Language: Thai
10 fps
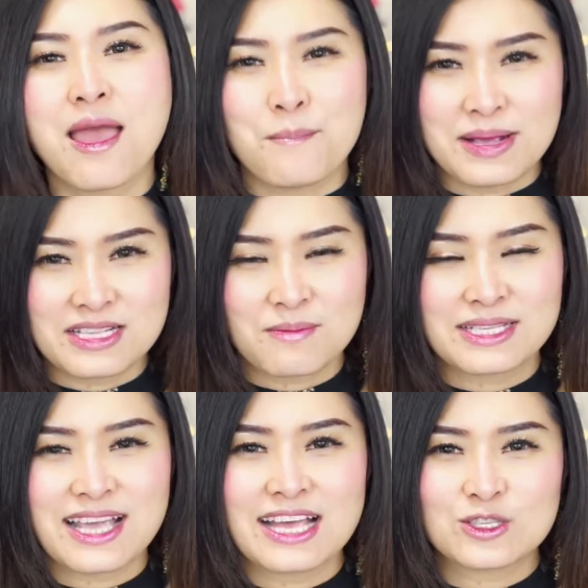เมย์จะมาแช
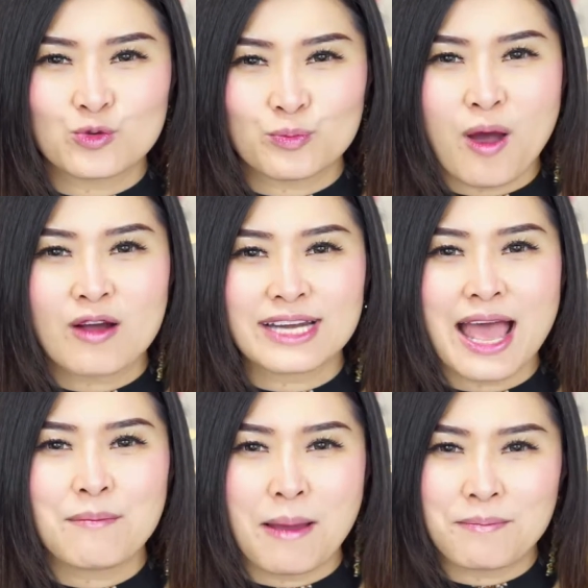ร์สูตรพอกหน้า
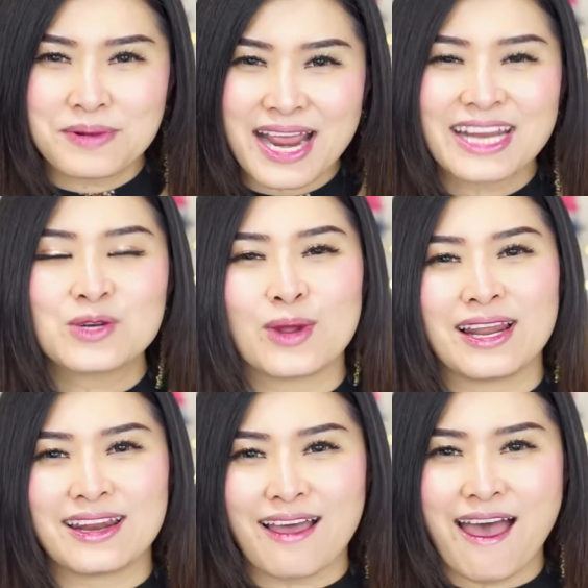แบบเร่งด่วนเลย
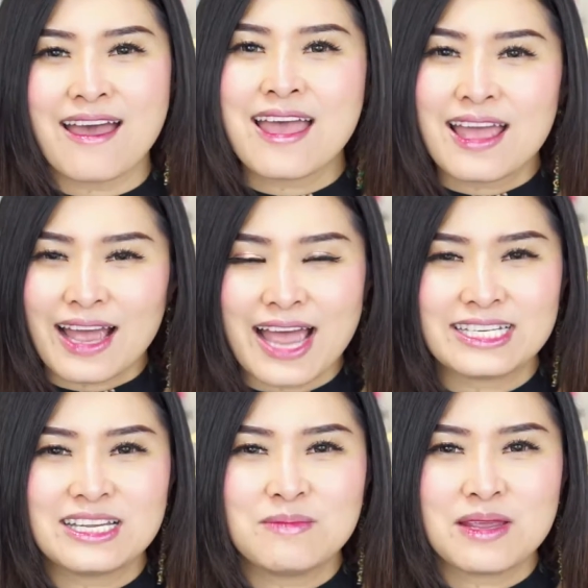นะคะ ใคร
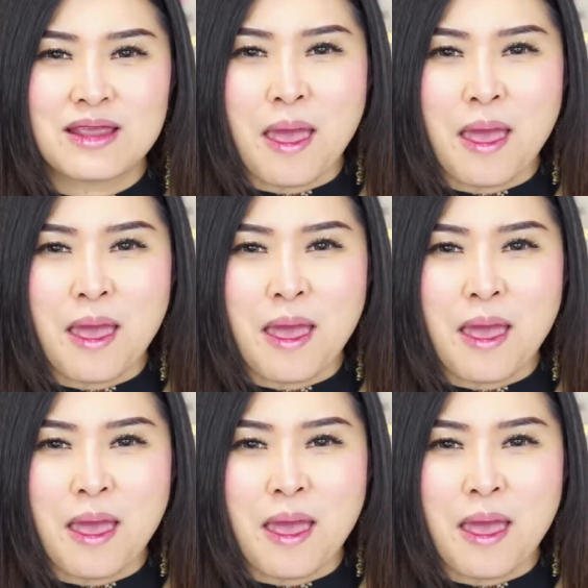ที่มี